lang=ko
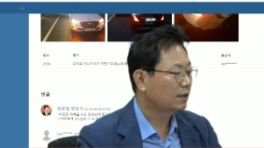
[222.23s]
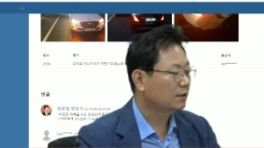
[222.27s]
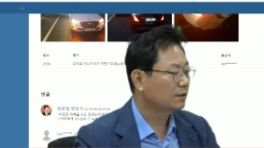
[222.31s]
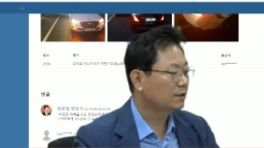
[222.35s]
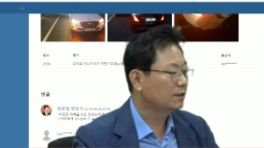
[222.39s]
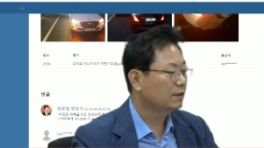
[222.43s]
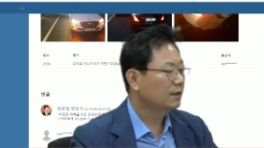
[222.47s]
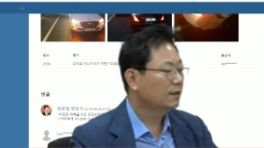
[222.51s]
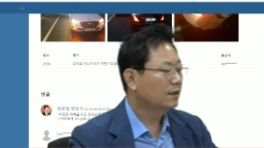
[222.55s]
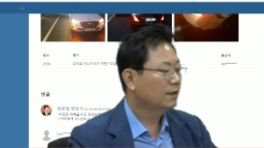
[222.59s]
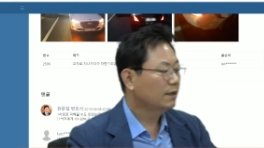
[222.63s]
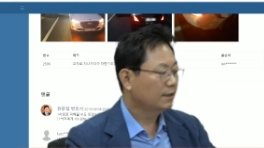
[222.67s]

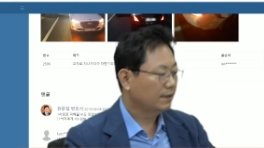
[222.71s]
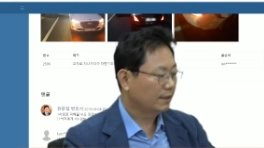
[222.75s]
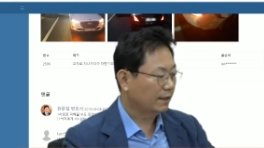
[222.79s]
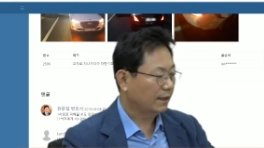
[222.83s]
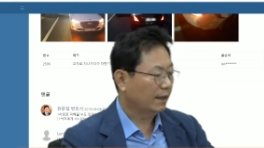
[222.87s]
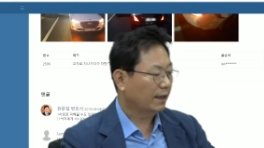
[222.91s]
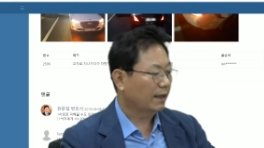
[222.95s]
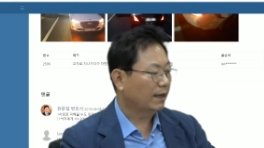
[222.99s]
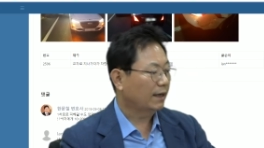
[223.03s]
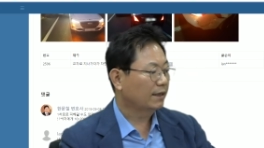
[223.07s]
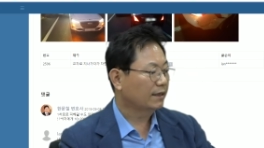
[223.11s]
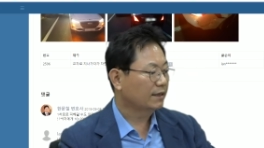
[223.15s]
그랬더니
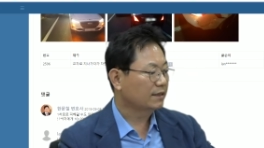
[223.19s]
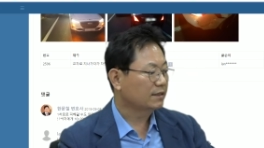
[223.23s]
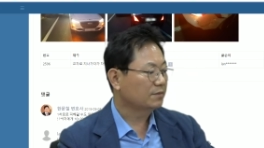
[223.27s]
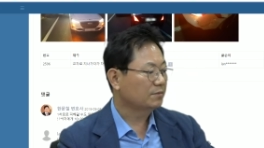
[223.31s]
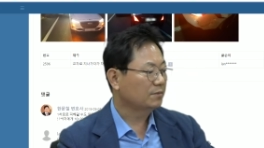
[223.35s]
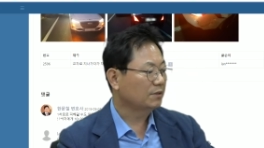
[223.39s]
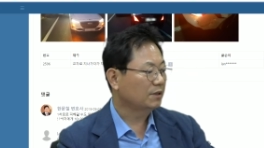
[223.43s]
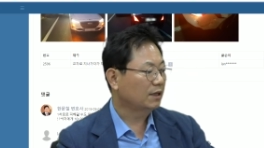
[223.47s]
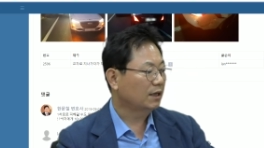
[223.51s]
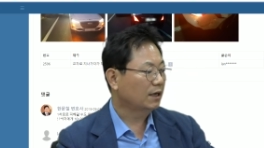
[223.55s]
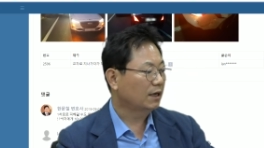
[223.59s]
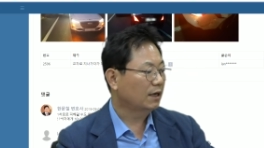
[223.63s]
네
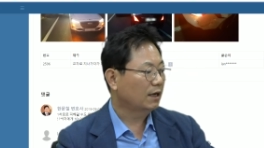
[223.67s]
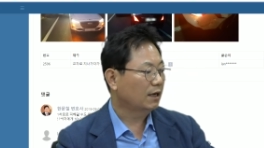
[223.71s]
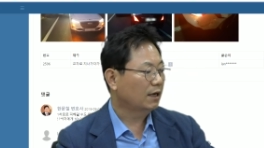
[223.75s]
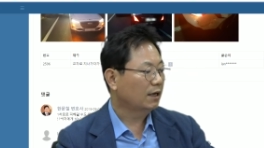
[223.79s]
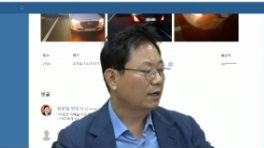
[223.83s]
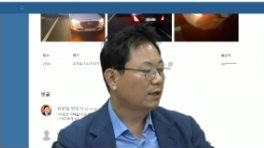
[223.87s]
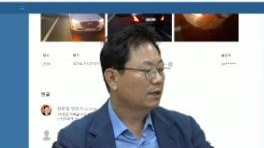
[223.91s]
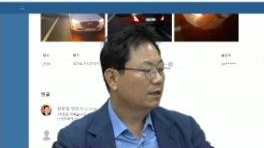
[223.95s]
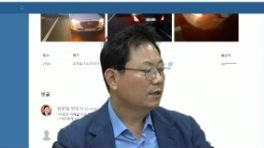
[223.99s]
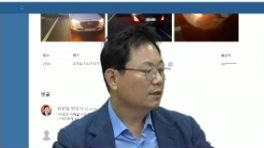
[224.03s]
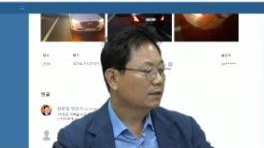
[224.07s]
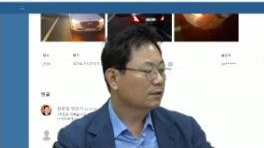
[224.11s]

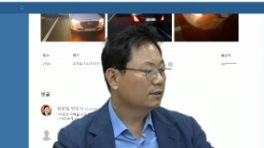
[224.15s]
알겠습니다.